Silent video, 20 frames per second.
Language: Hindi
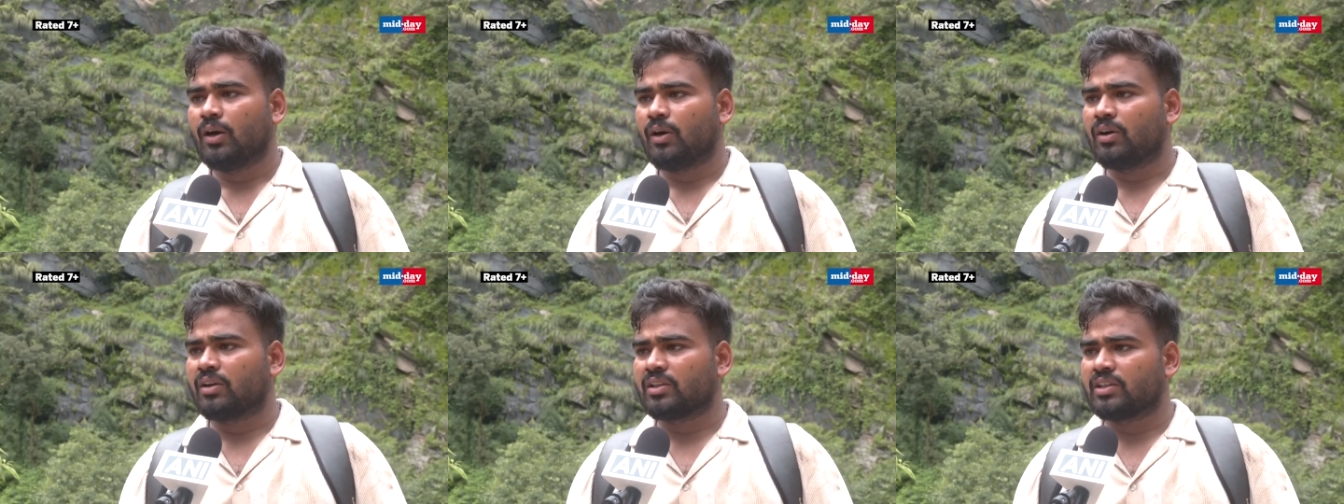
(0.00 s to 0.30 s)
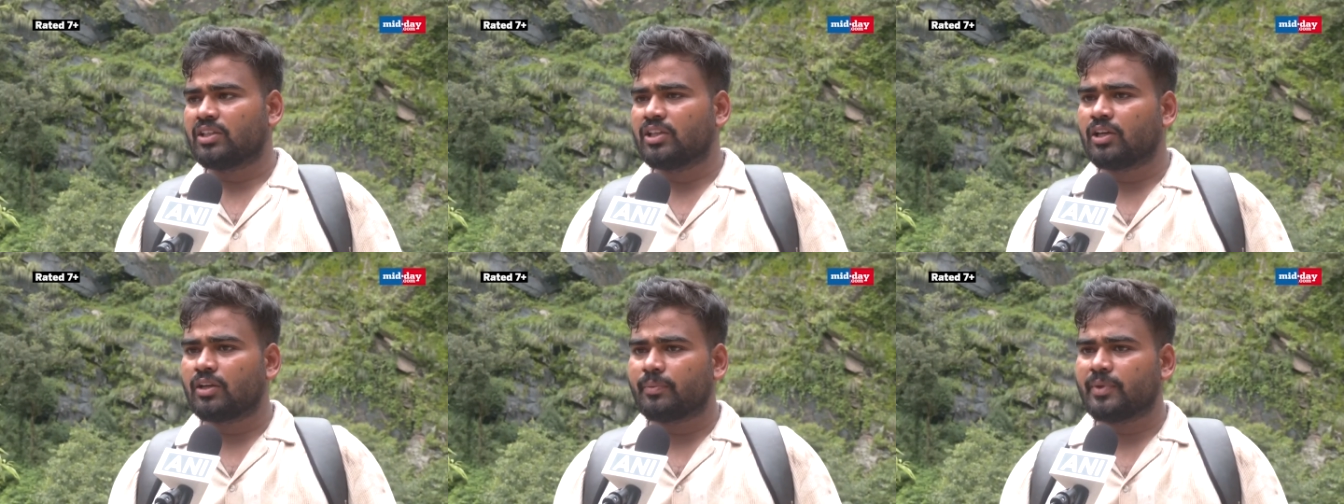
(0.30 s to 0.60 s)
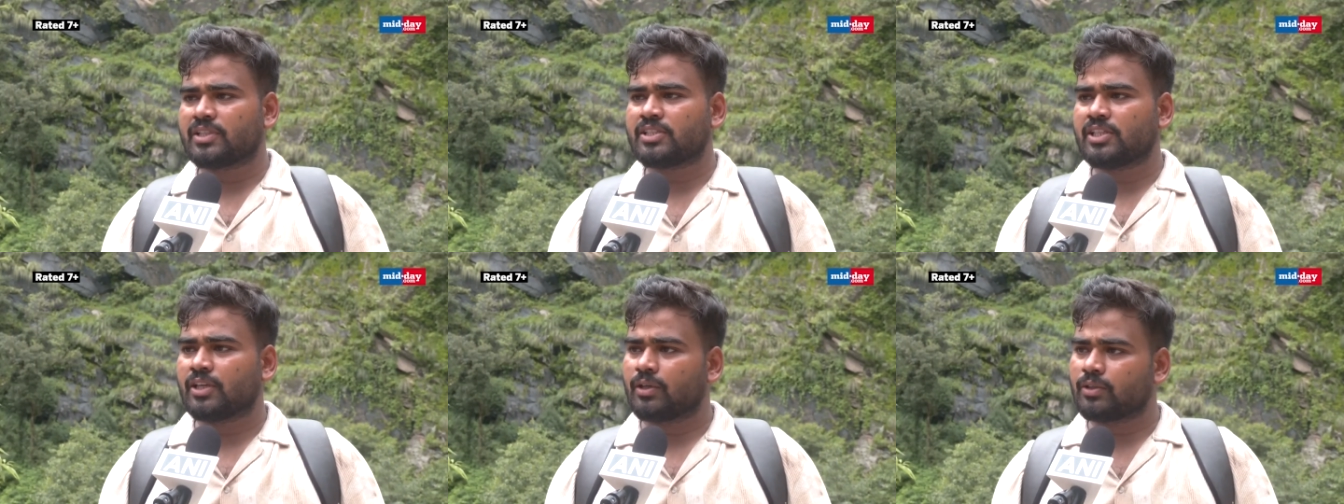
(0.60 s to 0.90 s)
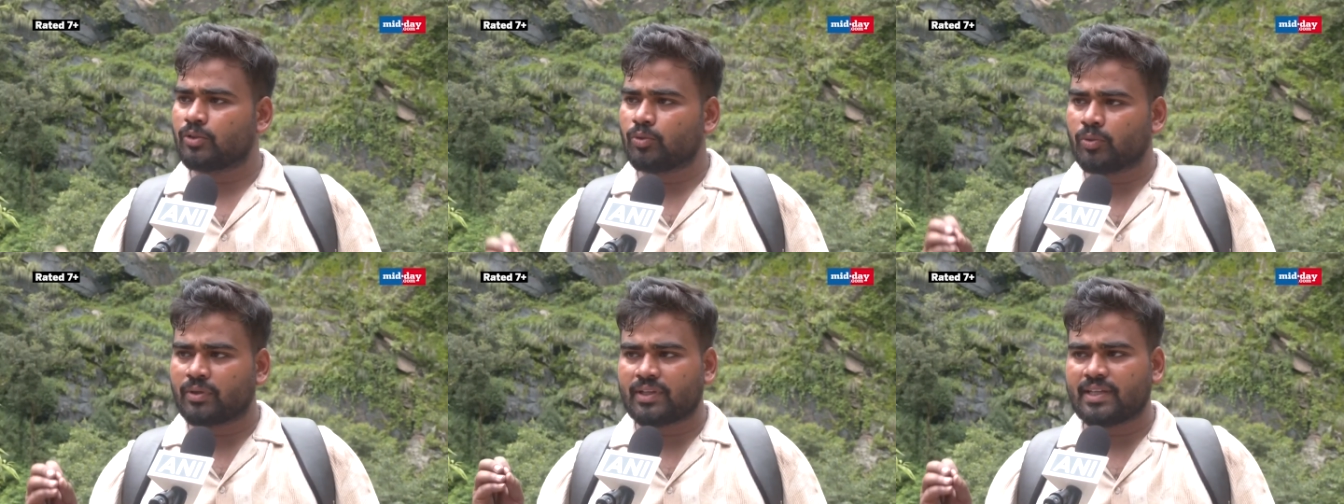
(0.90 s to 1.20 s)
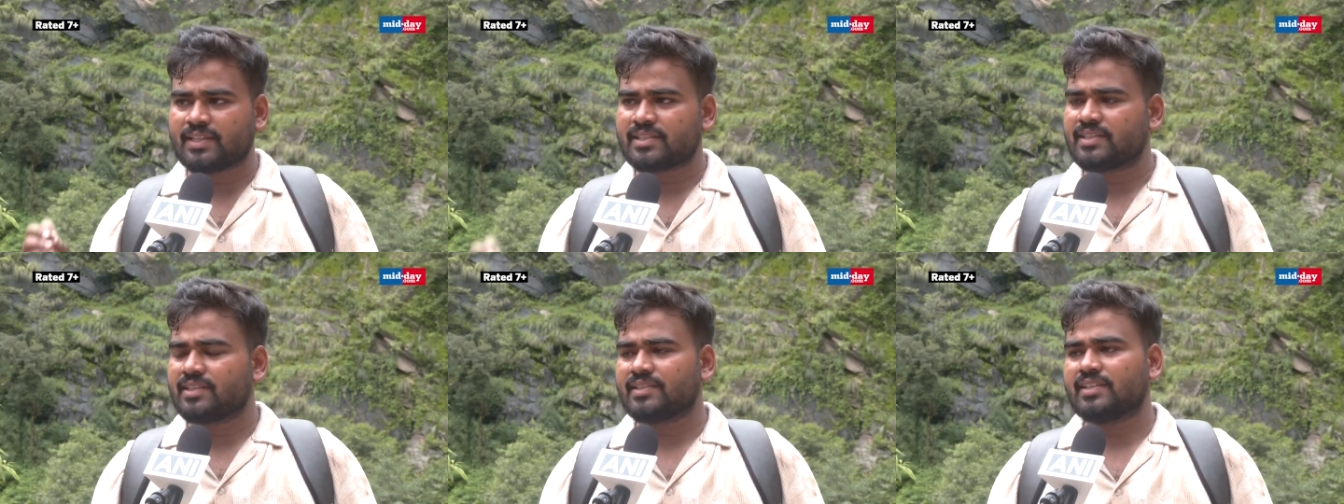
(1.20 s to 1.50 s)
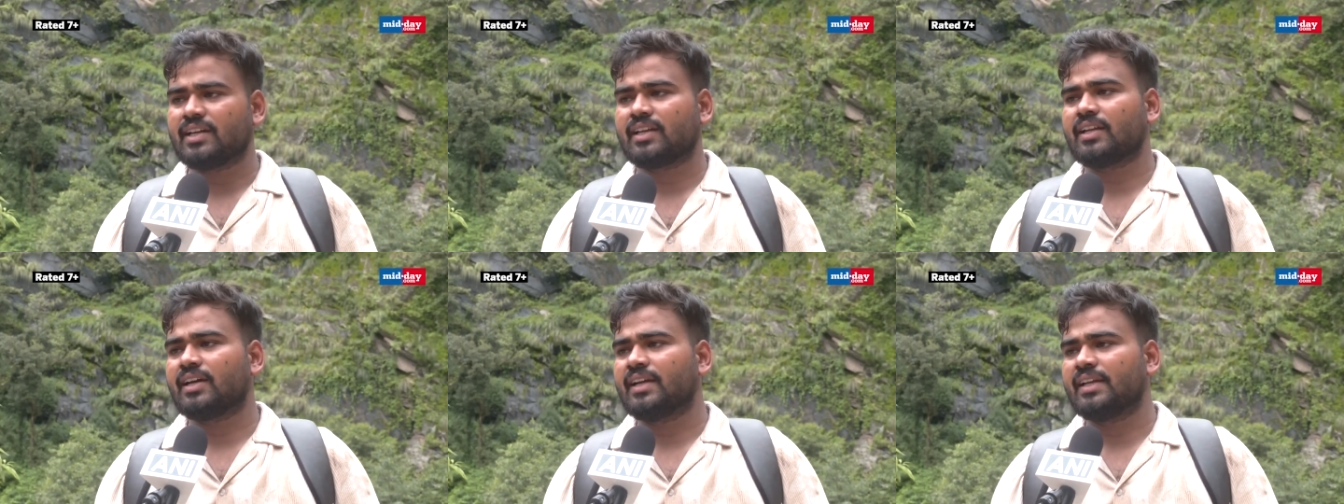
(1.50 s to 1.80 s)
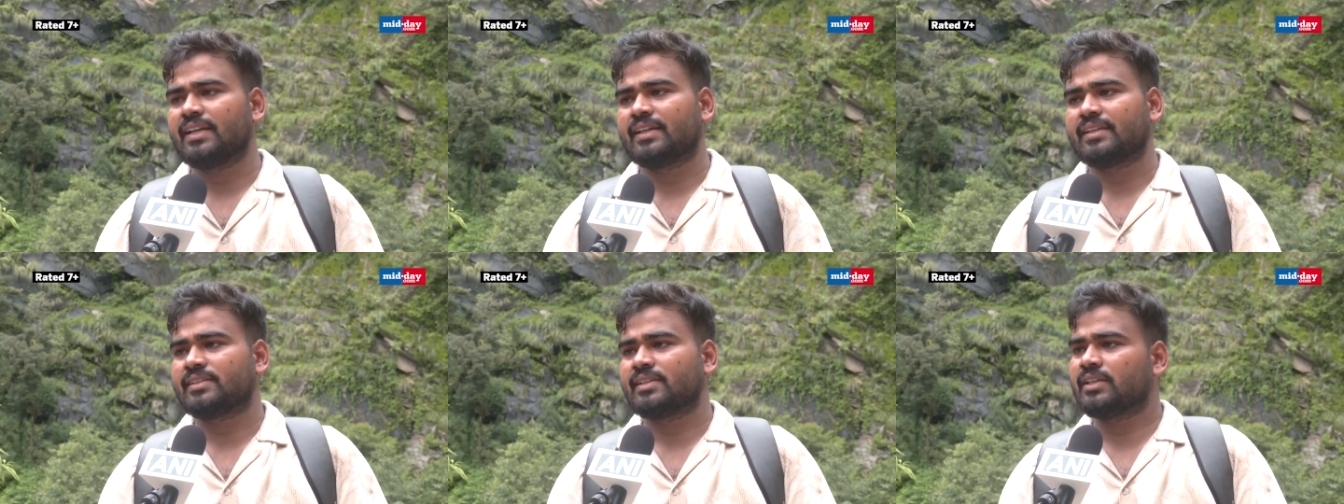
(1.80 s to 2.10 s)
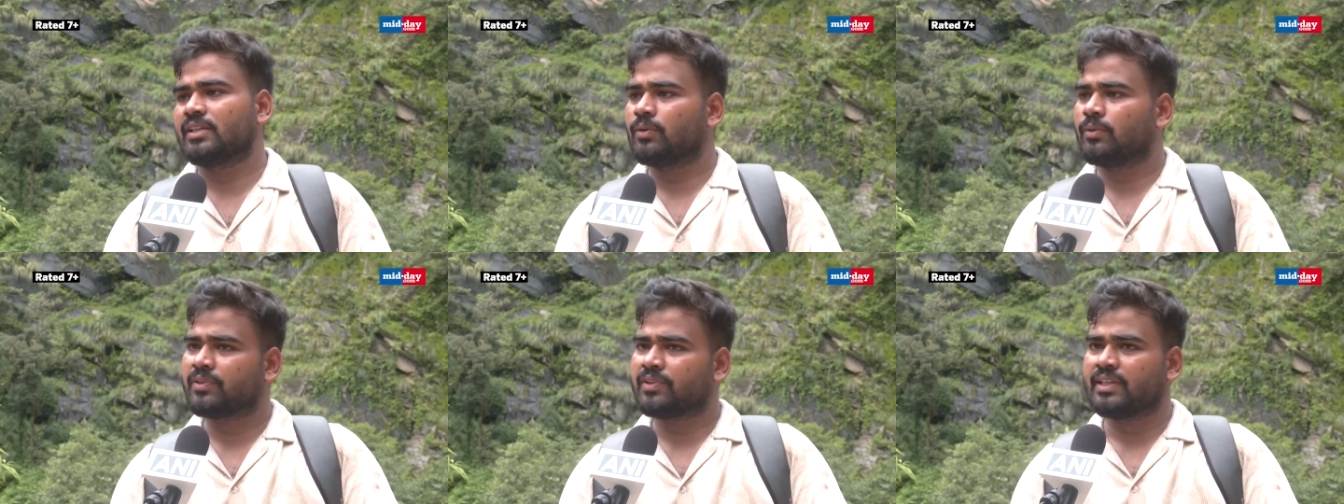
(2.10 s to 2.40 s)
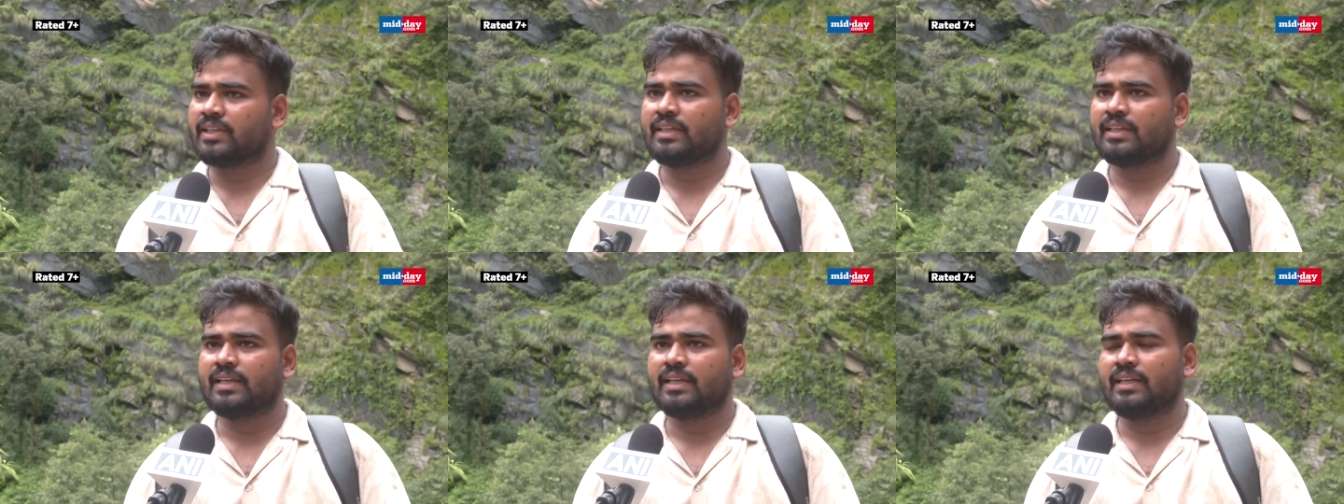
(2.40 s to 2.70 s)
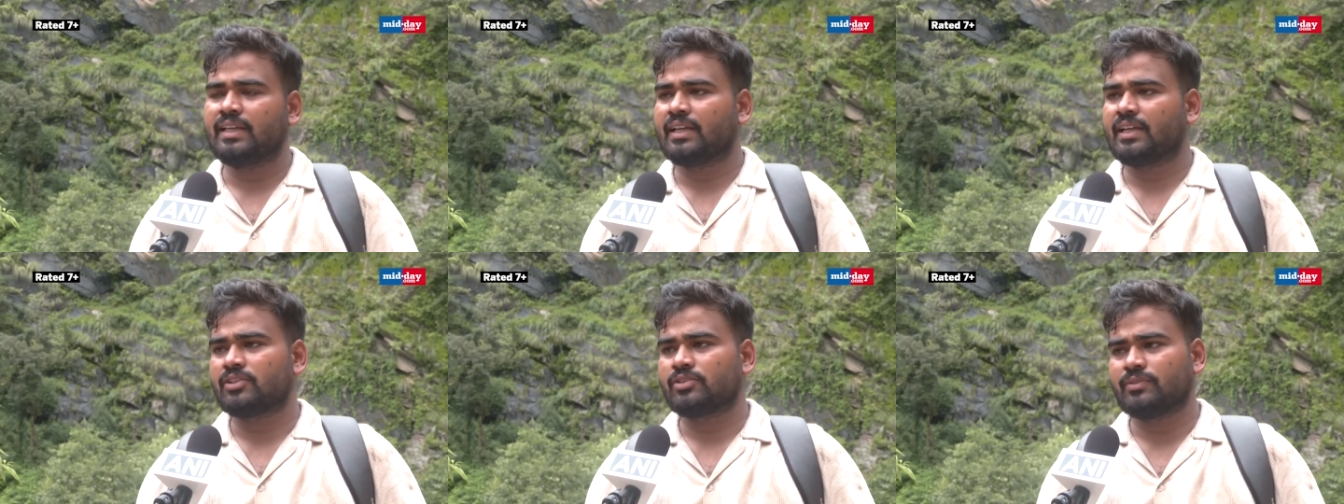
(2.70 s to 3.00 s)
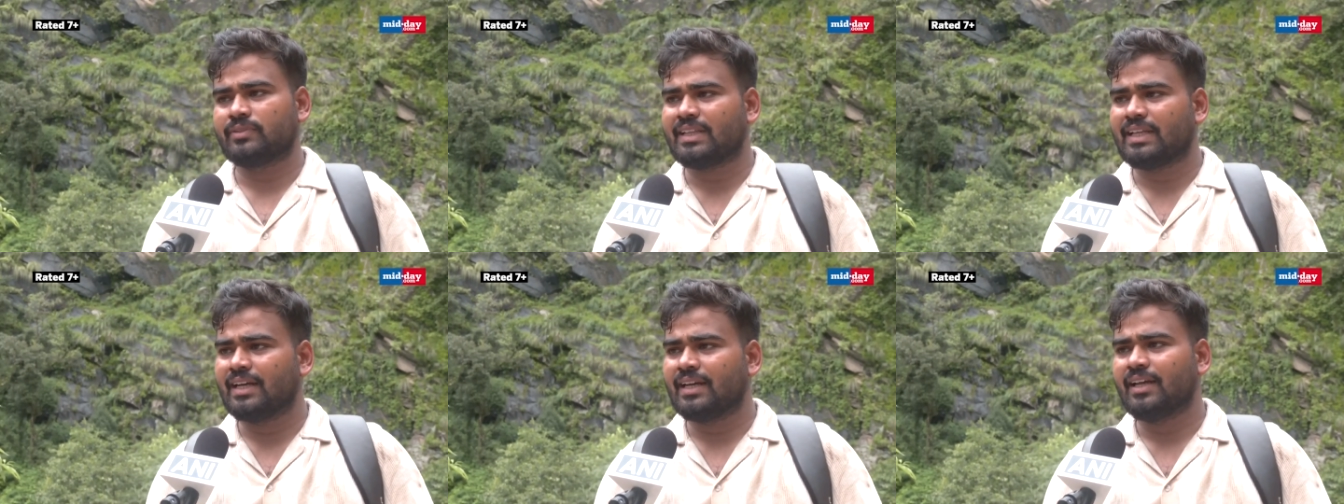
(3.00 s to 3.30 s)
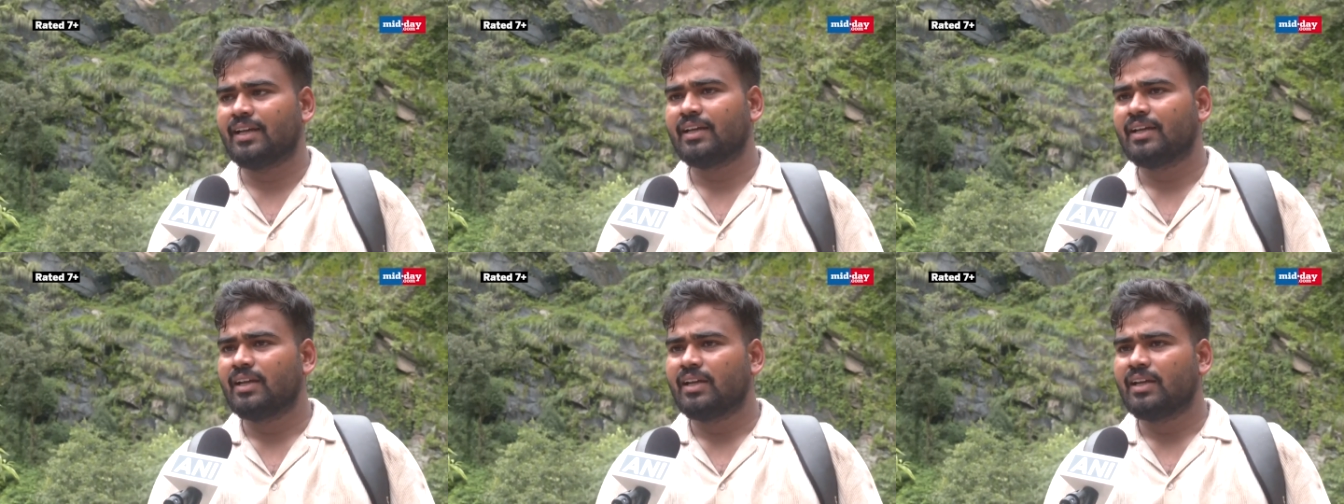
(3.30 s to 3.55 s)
औरतें और बच्चे को तो उस रास्ते से आना ही नहीं चाहिए उसके लिए हेली का सुविधा है